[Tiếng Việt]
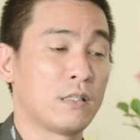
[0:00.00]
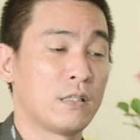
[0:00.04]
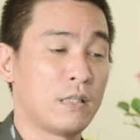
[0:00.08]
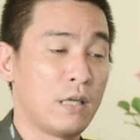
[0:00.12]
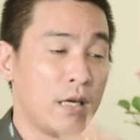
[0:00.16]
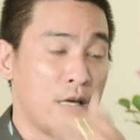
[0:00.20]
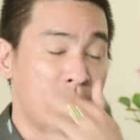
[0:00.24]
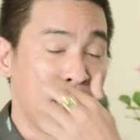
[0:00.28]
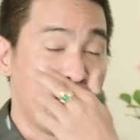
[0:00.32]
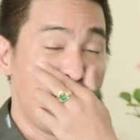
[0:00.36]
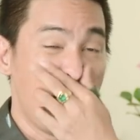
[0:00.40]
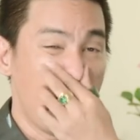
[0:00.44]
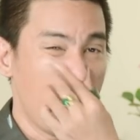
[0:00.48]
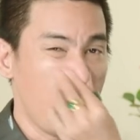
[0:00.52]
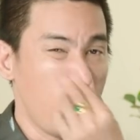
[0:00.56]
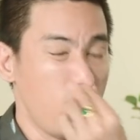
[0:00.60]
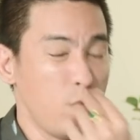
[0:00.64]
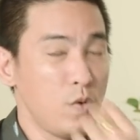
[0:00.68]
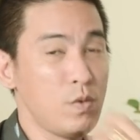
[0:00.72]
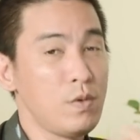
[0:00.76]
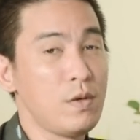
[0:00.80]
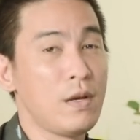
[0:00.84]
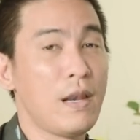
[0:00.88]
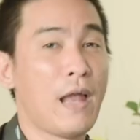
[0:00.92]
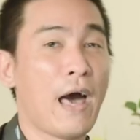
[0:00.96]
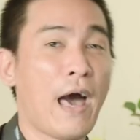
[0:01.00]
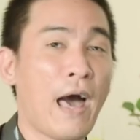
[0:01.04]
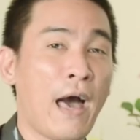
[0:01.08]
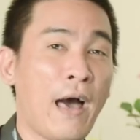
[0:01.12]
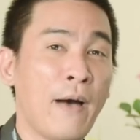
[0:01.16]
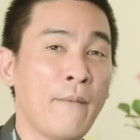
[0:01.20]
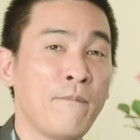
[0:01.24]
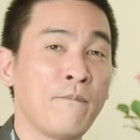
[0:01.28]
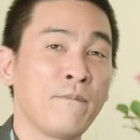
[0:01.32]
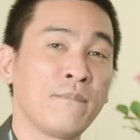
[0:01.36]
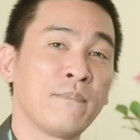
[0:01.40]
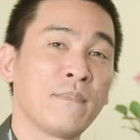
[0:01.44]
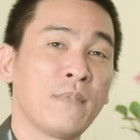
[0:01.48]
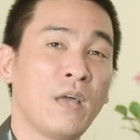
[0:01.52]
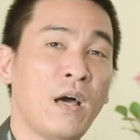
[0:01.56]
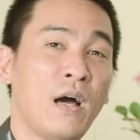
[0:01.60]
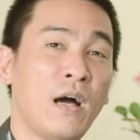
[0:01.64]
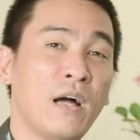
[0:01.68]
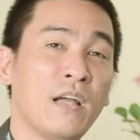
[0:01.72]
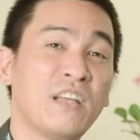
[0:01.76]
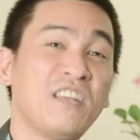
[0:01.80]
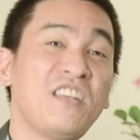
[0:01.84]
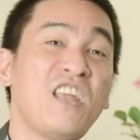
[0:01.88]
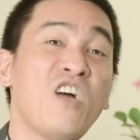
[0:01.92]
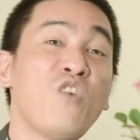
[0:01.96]
thì nếu là
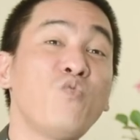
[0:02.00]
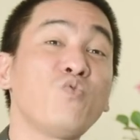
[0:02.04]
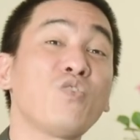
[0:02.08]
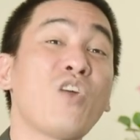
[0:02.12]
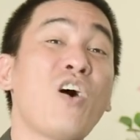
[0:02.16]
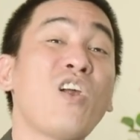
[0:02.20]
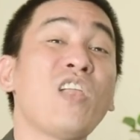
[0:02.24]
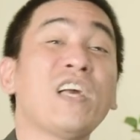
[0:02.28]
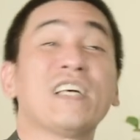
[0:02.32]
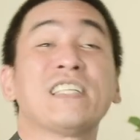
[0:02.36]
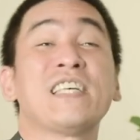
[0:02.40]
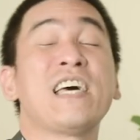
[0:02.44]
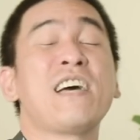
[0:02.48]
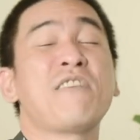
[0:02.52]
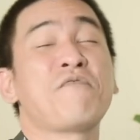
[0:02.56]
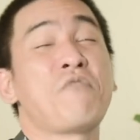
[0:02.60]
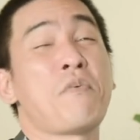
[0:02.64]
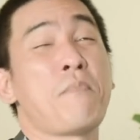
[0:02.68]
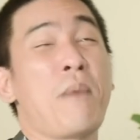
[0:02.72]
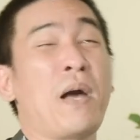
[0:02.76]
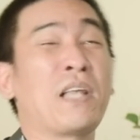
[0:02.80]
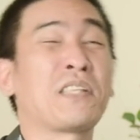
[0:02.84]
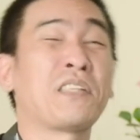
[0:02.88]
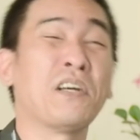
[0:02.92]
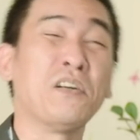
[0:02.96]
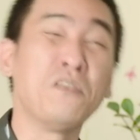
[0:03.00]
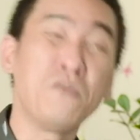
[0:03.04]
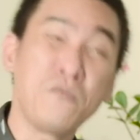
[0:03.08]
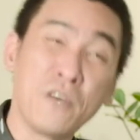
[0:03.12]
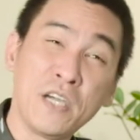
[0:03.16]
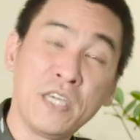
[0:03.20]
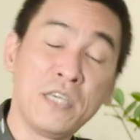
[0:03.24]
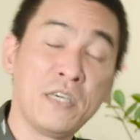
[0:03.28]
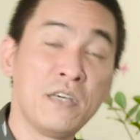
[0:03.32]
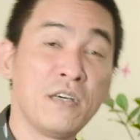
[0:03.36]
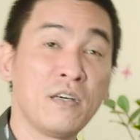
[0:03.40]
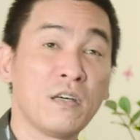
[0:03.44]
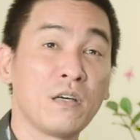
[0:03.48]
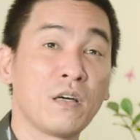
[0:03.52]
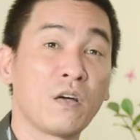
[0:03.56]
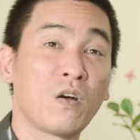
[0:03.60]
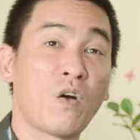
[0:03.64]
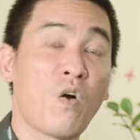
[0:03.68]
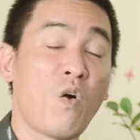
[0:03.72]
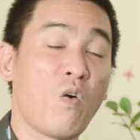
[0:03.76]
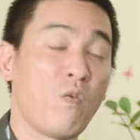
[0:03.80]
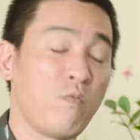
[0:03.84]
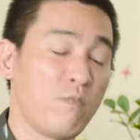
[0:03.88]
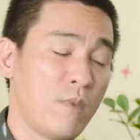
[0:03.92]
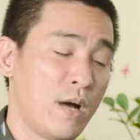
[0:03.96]
à, nếu đó là xét về mặt tử vi
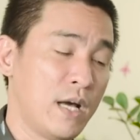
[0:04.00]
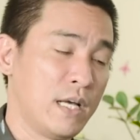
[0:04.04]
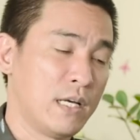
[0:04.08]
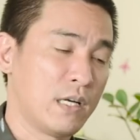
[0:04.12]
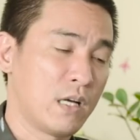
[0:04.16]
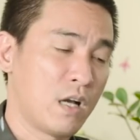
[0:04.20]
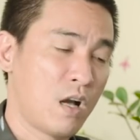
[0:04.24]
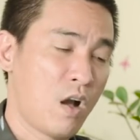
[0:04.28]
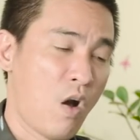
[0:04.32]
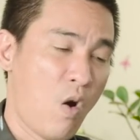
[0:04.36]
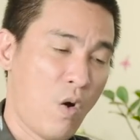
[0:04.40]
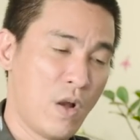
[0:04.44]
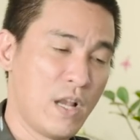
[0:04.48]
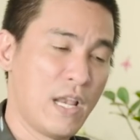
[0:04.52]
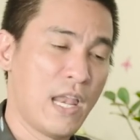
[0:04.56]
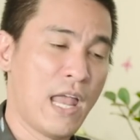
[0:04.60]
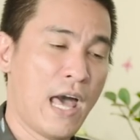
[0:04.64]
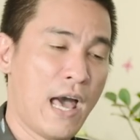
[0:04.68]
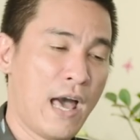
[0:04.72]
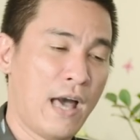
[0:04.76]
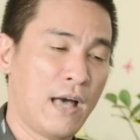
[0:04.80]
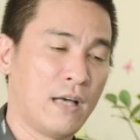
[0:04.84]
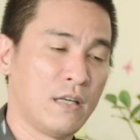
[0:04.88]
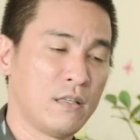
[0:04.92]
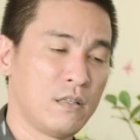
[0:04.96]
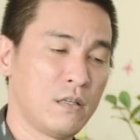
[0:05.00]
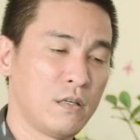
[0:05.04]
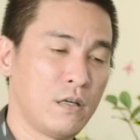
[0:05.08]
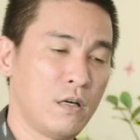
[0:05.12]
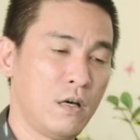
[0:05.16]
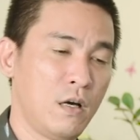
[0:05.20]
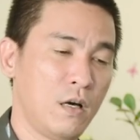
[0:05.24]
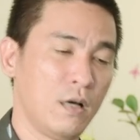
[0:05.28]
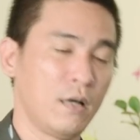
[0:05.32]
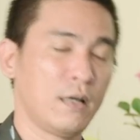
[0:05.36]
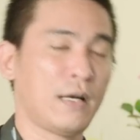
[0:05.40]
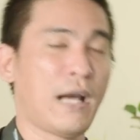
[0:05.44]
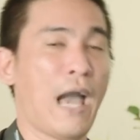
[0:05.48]
còn mà gọi là à,